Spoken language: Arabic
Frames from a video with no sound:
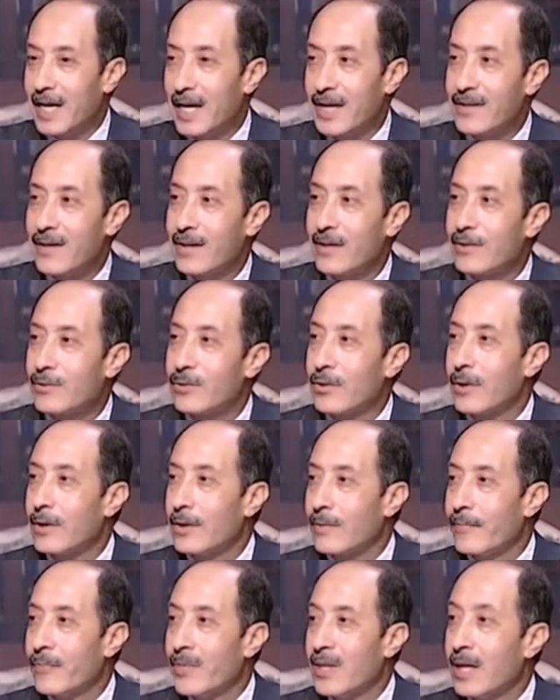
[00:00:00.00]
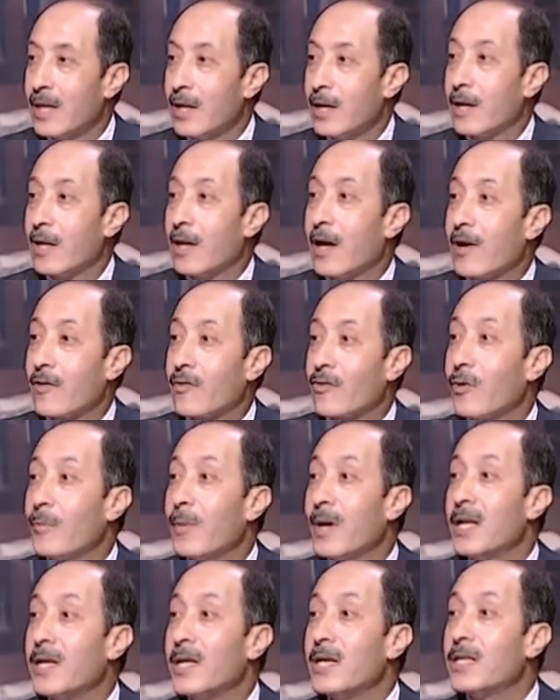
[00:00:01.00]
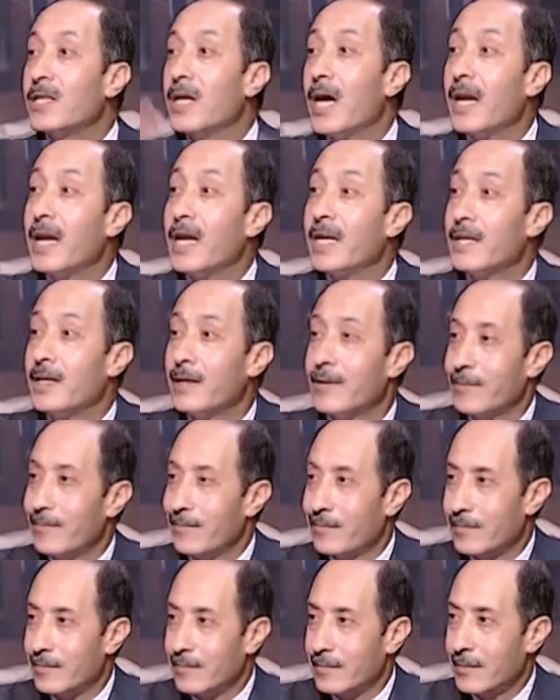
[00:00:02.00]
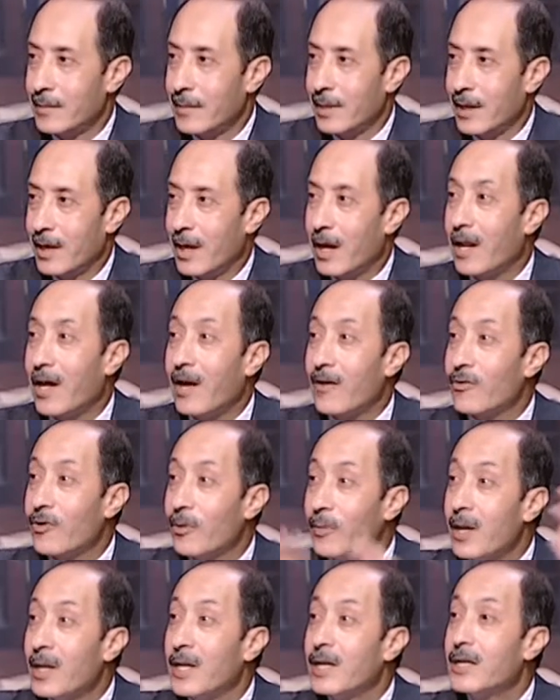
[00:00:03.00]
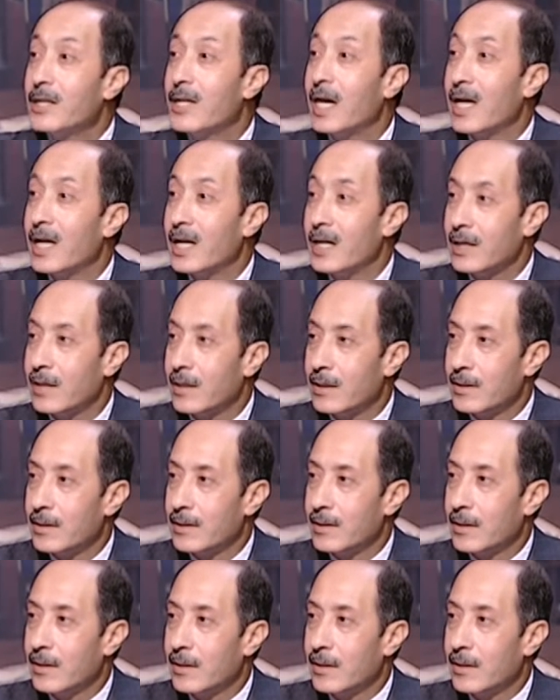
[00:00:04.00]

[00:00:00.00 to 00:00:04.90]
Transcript: هذا الاطار العاصمه الاداريه نعم العاصمه الاداريه